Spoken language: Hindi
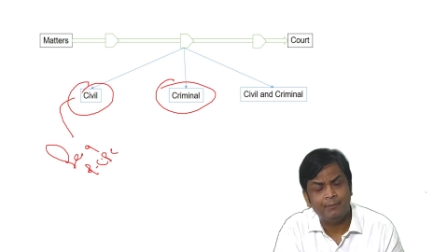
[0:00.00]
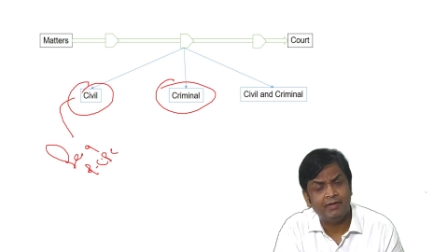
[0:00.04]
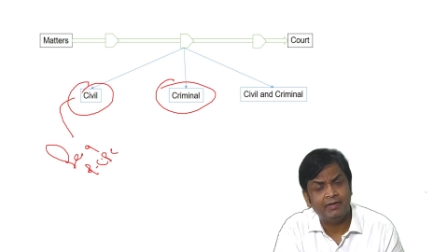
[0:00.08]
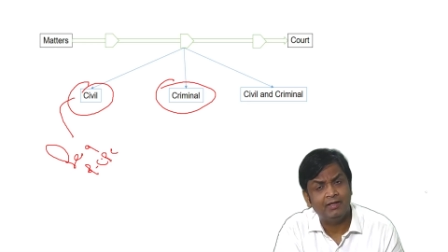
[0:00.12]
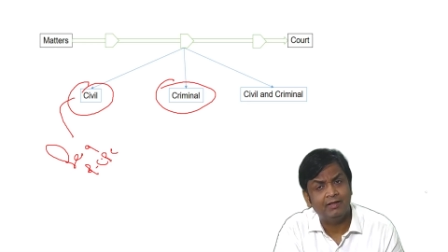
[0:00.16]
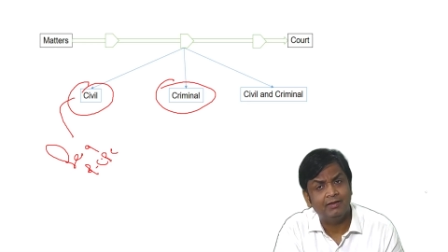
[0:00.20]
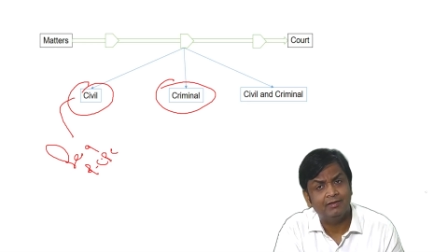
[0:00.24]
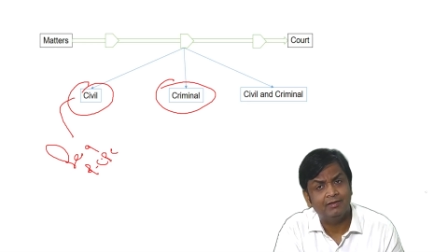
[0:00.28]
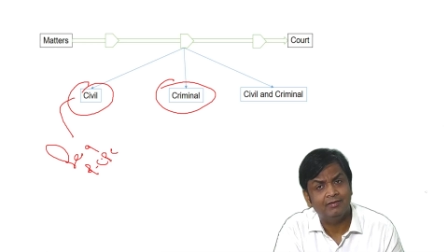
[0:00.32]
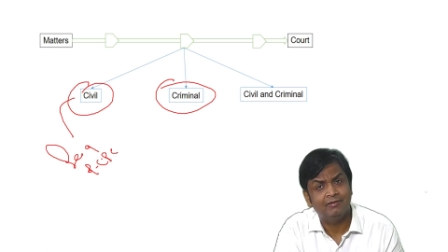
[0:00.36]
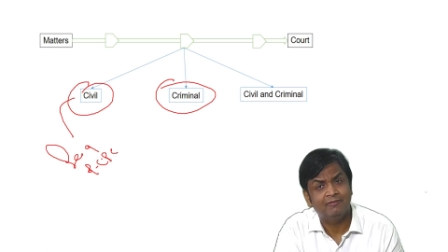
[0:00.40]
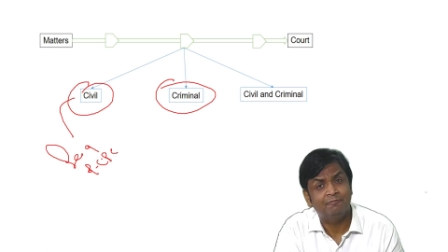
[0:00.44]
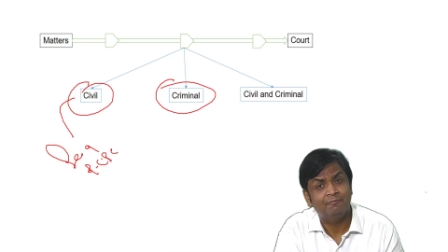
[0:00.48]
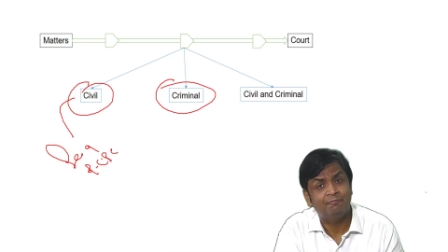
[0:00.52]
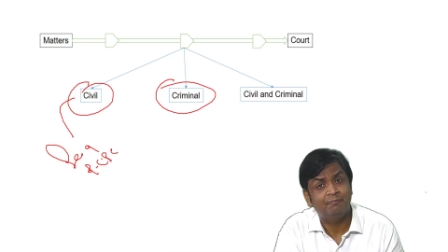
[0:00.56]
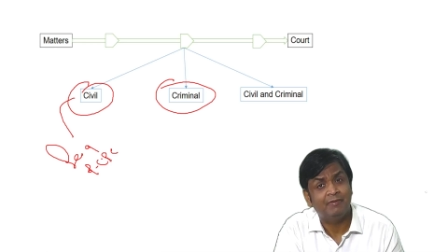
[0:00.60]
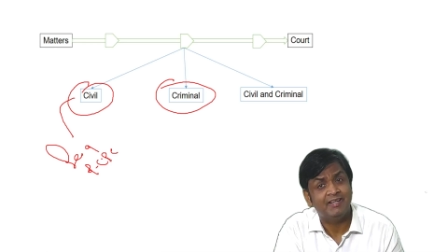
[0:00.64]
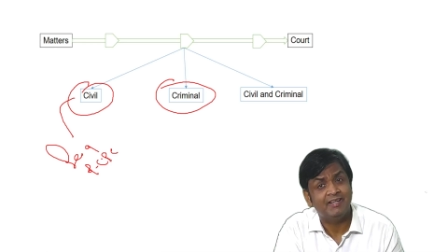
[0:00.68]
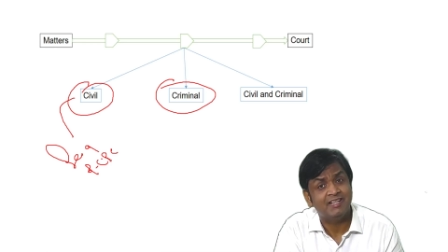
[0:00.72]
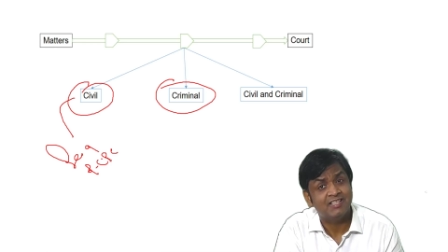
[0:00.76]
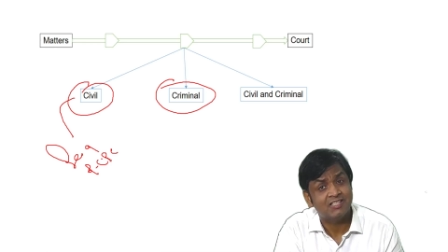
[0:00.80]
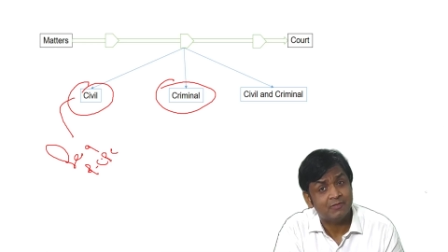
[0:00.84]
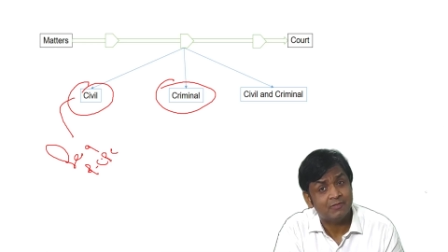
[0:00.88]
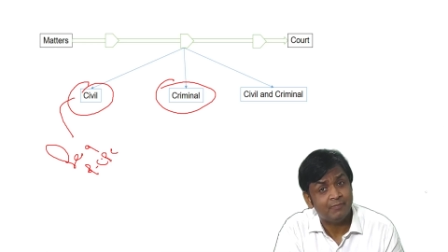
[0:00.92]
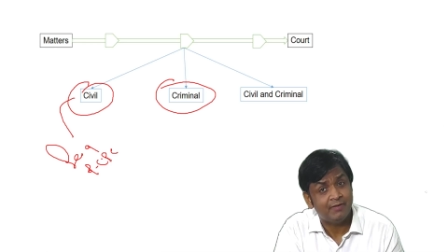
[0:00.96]
पे
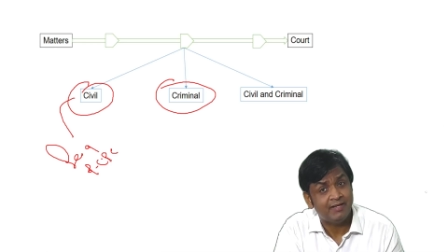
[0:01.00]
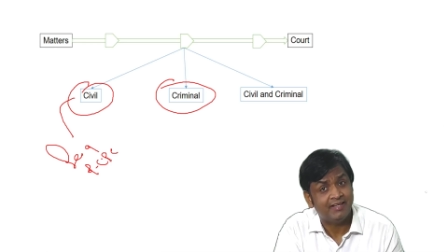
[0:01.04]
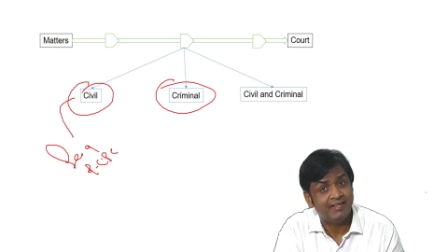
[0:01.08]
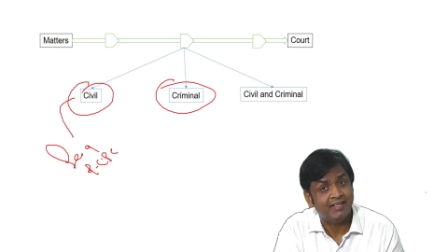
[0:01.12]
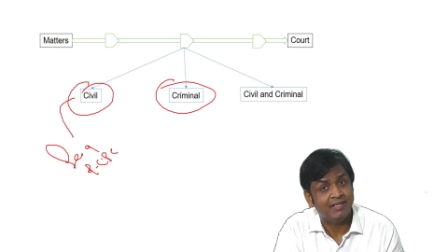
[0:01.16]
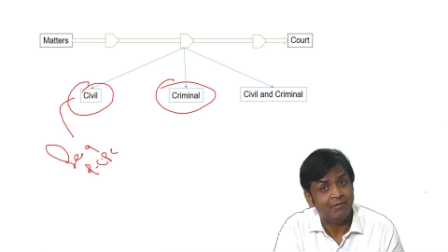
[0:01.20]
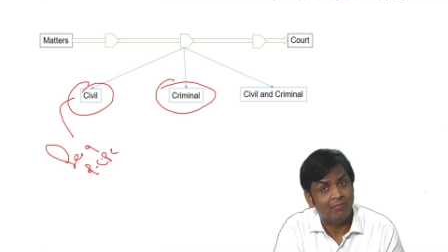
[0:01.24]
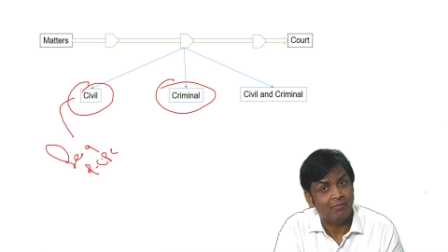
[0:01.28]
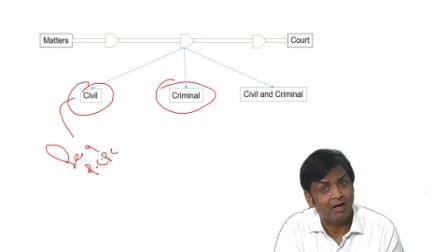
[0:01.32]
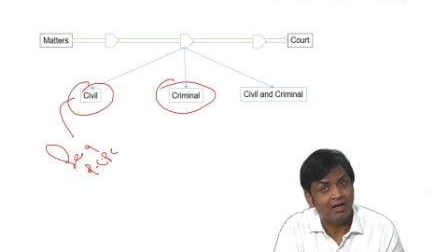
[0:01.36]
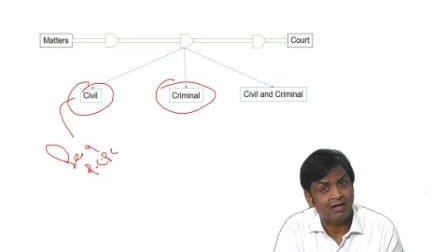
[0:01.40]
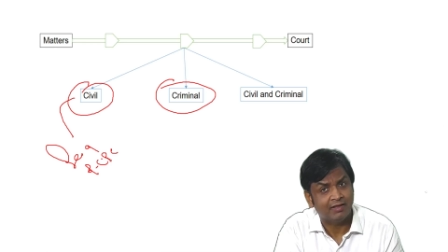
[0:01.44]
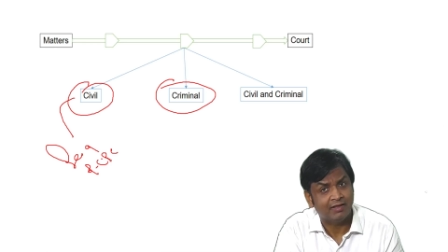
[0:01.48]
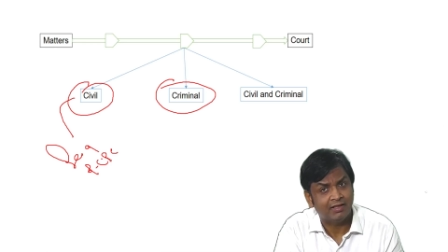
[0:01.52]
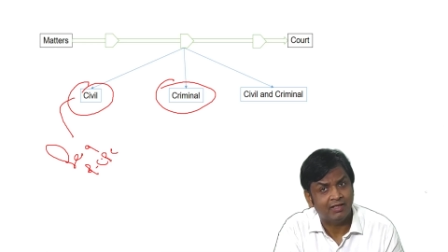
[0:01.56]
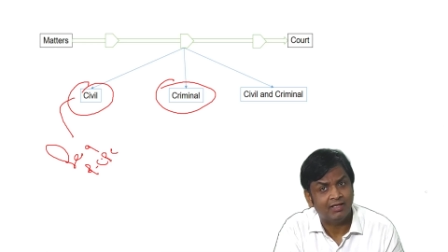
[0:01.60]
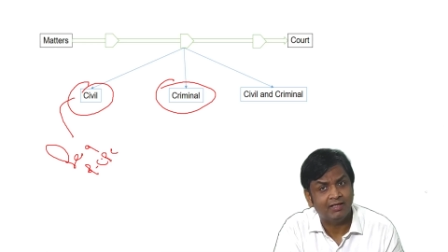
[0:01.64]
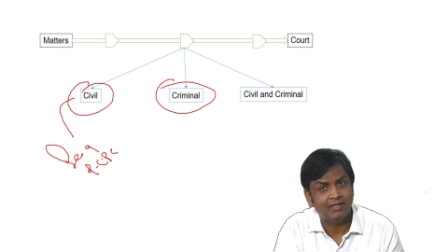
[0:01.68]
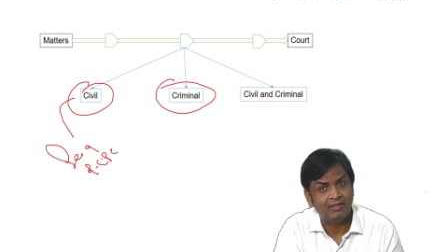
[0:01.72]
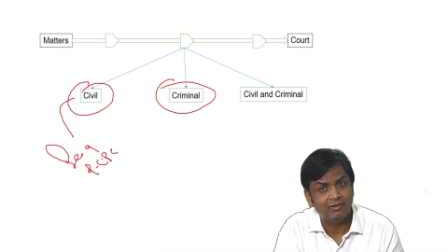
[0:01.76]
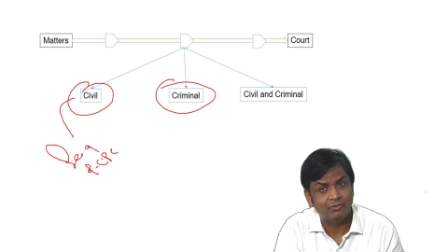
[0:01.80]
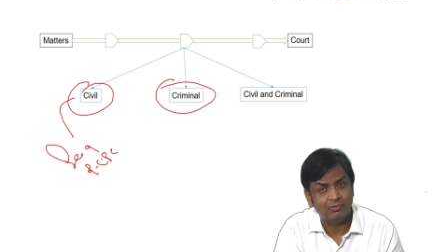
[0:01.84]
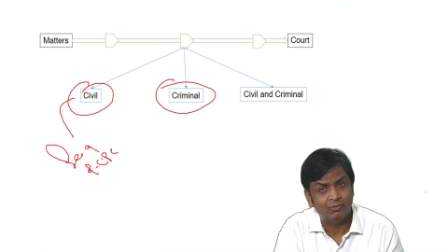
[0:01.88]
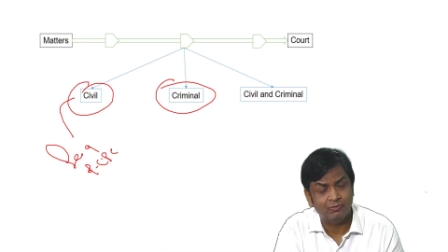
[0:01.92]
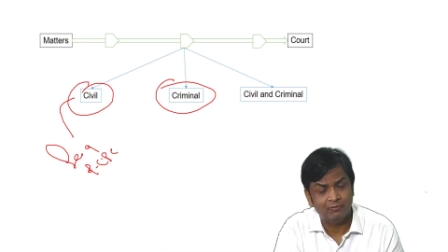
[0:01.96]
पनिशमेंट की मांग की
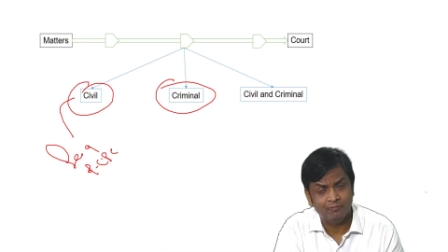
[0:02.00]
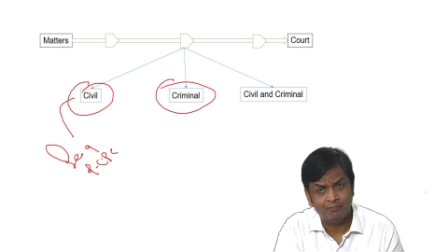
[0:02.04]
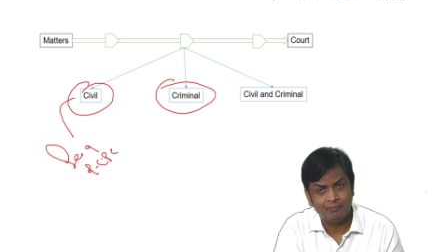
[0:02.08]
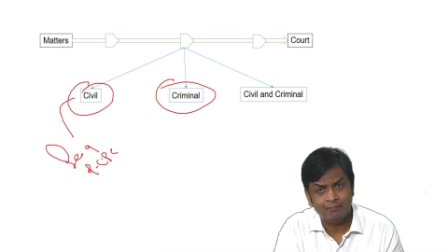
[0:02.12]
गई हो